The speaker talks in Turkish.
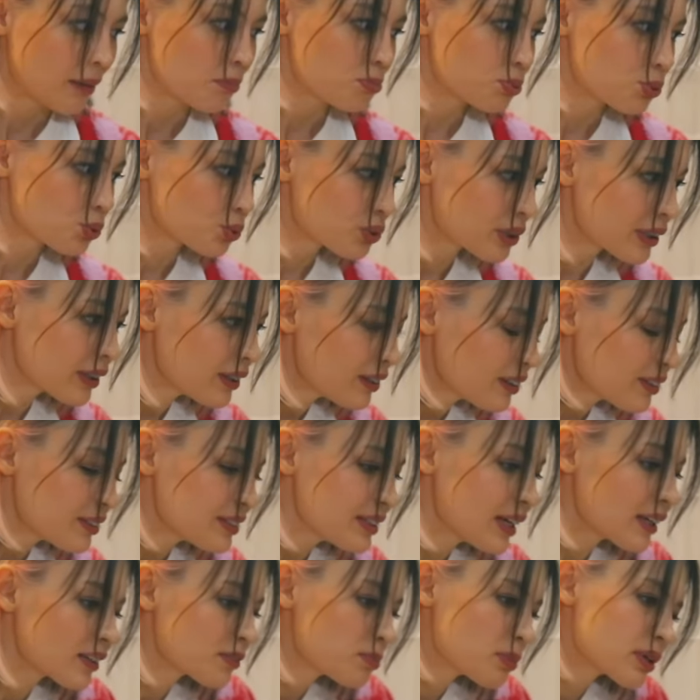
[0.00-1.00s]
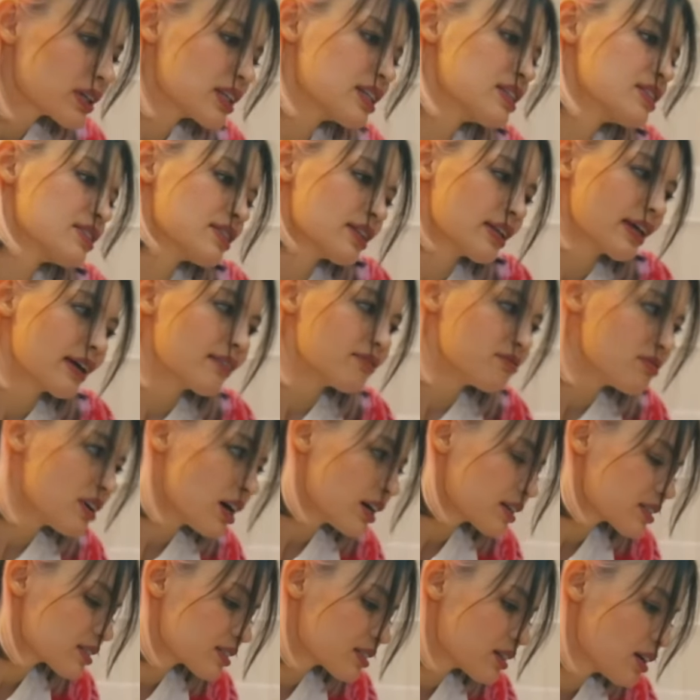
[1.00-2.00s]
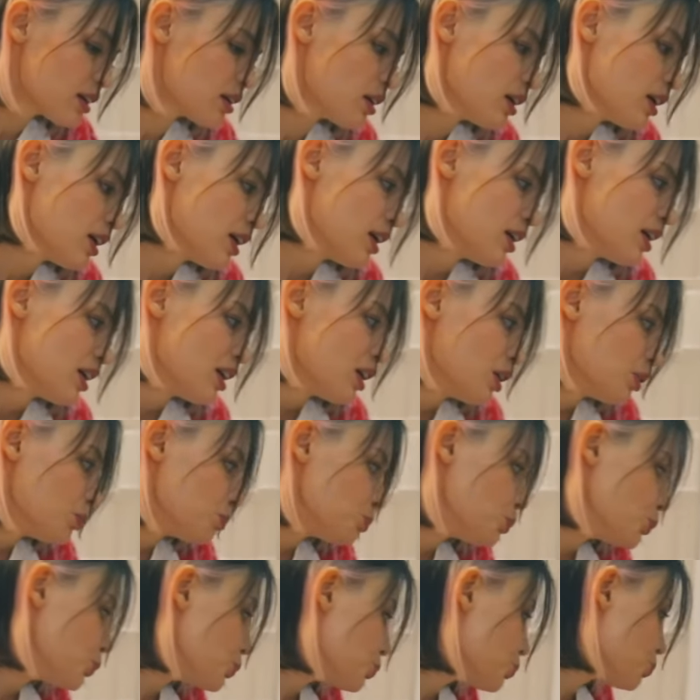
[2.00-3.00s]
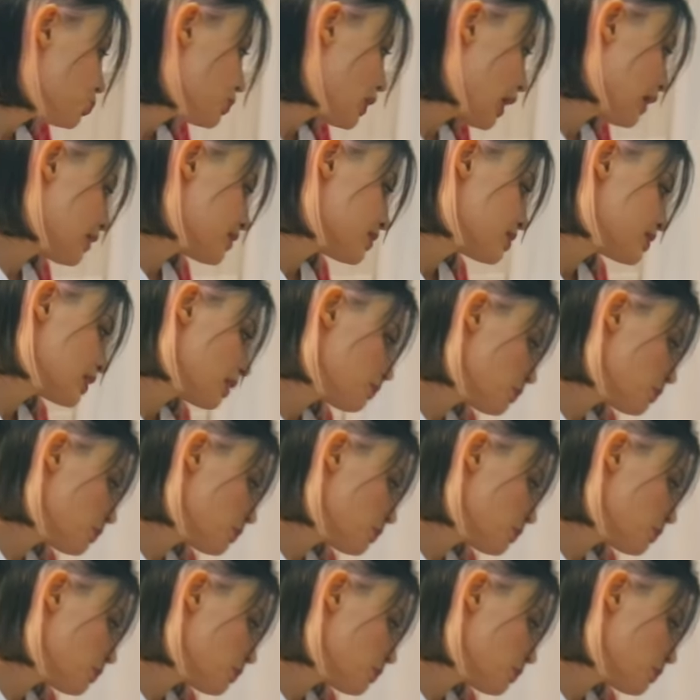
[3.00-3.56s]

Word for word: Yani burada yatmak isteyen varsa Buyurun yatsın